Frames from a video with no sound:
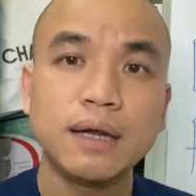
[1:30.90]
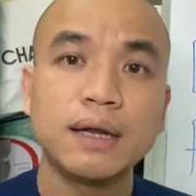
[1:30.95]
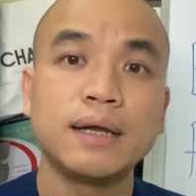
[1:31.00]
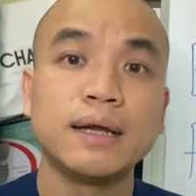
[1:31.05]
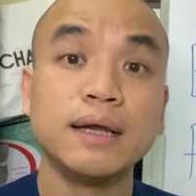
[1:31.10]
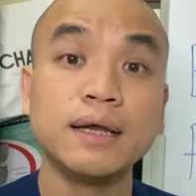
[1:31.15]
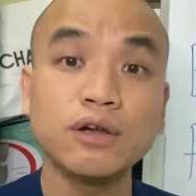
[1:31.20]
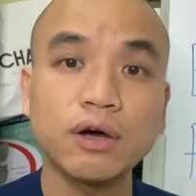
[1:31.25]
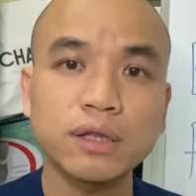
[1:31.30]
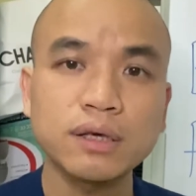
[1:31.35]

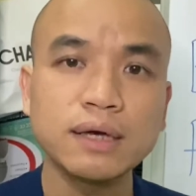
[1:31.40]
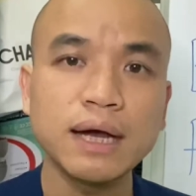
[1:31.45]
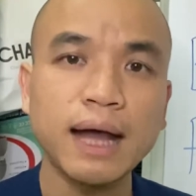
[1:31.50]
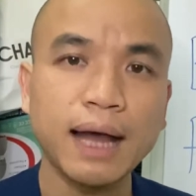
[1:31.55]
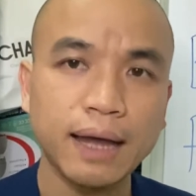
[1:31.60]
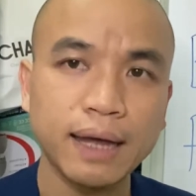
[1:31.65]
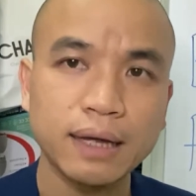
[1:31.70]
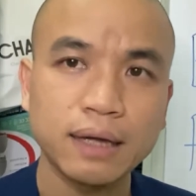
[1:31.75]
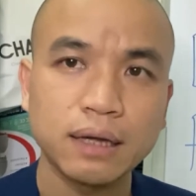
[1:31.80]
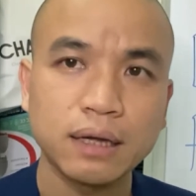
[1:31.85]
lý do thứ
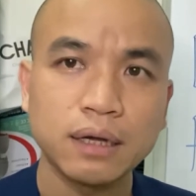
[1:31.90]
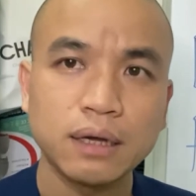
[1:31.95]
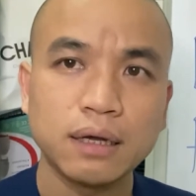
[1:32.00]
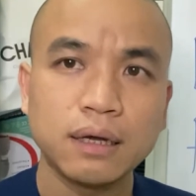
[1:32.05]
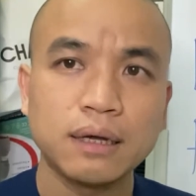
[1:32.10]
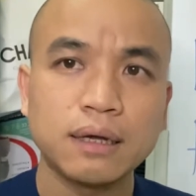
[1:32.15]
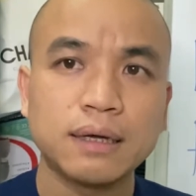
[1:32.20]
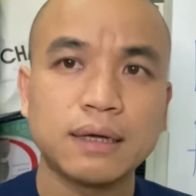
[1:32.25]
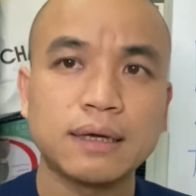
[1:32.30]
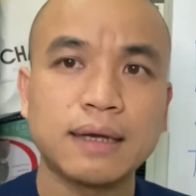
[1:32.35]
hai
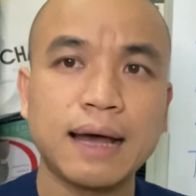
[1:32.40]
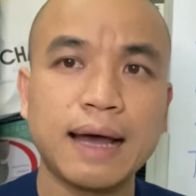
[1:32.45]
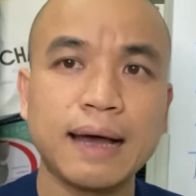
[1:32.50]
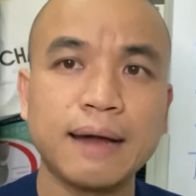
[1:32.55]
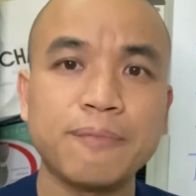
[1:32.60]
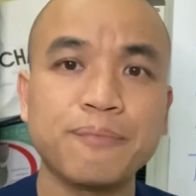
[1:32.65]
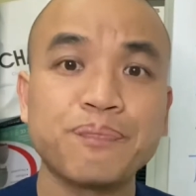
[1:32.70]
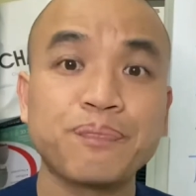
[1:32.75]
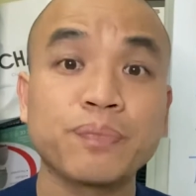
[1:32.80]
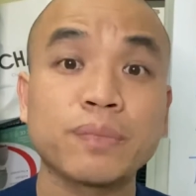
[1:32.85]

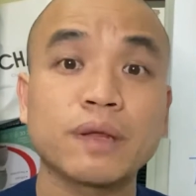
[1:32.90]
là